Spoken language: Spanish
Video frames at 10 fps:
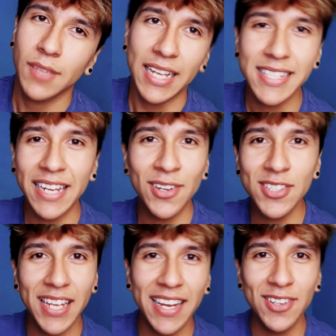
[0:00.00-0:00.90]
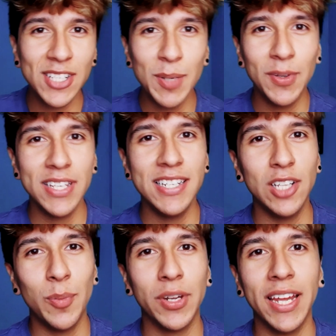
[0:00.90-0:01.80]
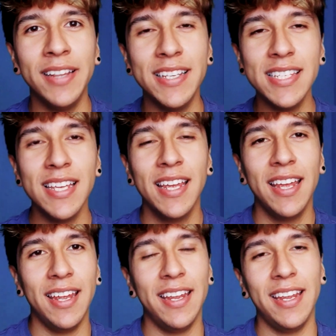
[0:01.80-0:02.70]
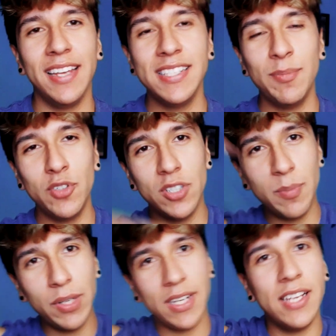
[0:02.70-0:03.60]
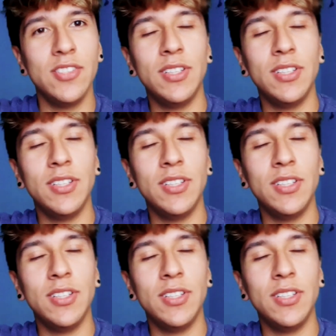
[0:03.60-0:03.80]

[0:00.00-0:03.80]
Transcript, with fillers: Es que no sé, no sé cómo decírtelo, porque antes, eh, hace mucho tiempo atrás, yo